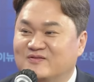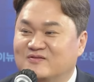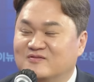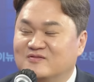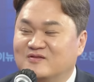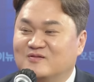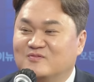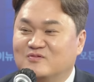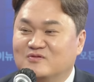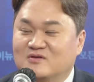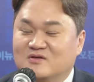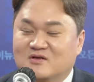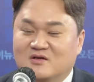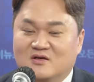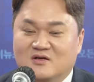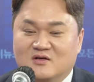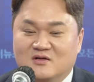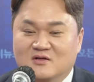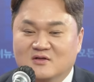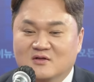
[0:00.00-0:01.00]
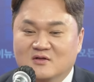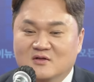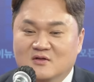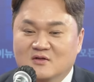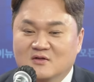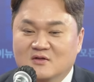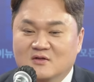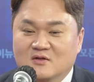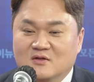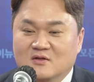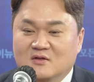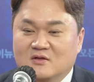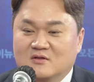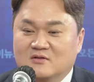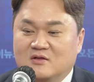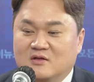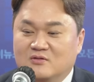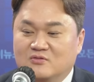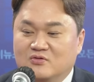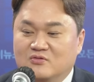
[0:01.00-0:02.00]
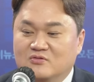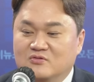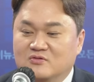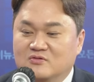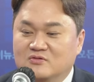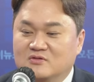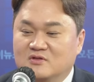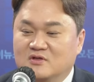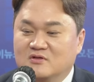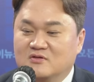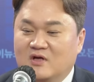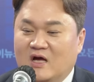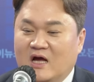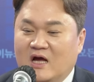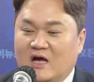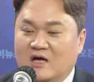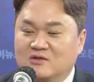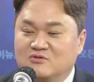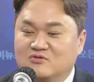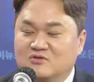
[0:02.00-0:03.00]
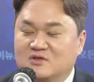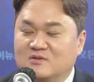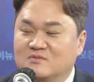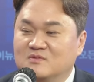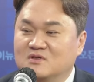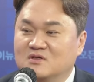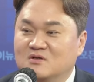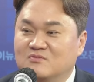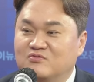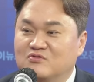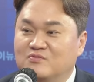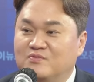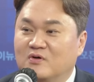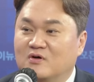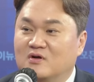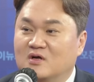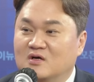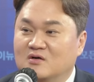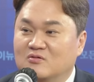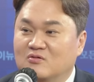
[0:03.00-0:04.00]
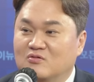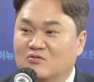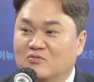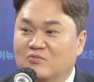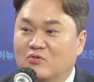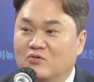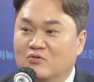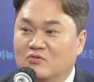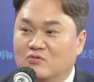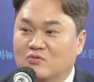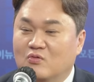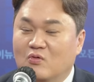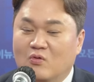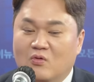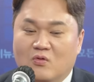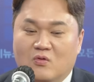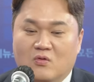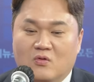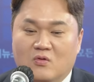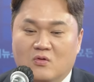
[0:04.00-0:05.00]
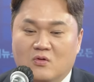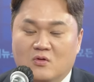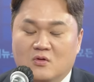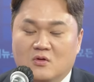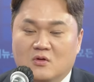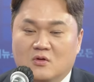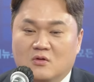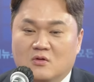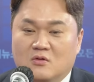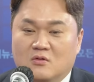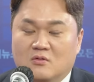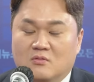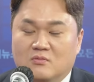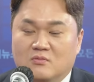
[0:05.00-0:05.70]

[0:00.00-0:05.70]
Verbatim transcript: 음. 그러다 보니까 대통령실에서 아주 심기가 불편한 걸로 보이고 음.